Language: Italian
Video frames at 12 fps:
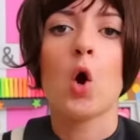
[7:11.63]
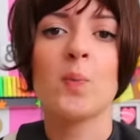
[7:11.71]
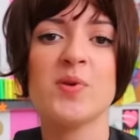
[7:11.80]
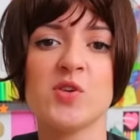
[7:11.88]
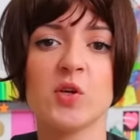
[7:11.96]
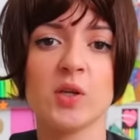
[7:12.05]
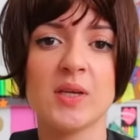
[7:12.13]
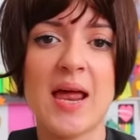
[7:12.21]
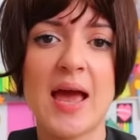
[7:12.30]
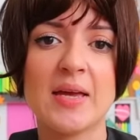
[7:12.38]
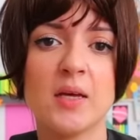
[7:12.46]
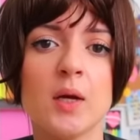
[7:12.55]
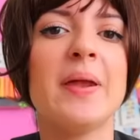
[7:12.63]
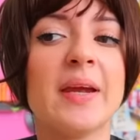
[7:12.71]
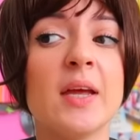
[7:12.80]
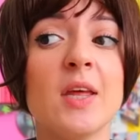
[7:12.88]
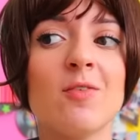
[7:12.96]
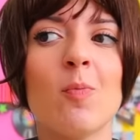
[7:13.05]
Ho bisogno di lei,
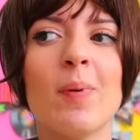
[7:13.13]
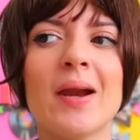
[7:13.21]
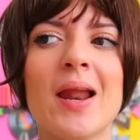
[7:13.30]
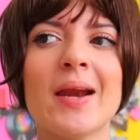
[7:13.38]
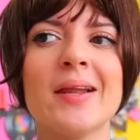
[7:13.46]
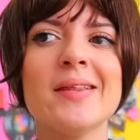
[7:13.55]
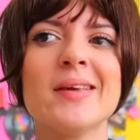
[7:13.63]
perché devo parlarle di